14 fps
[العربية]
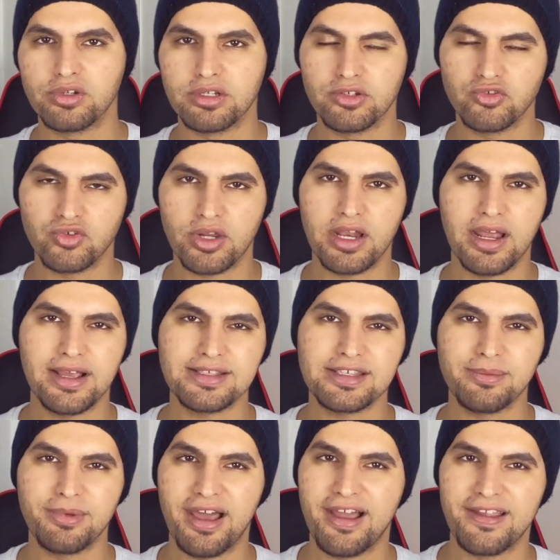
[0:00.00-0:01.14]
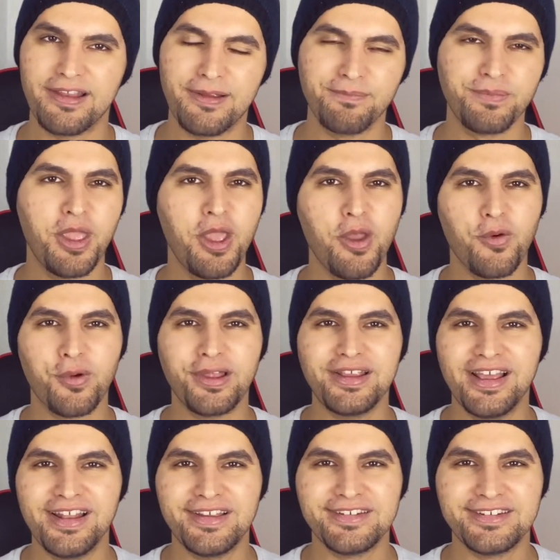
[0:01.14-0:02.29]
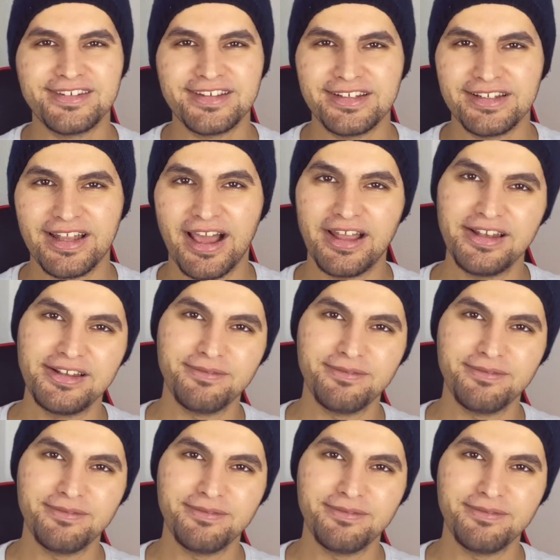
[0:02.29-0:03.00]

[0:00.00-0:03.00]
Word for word: الاجرة على حسب العائلة وخلينا هلا ننتقل على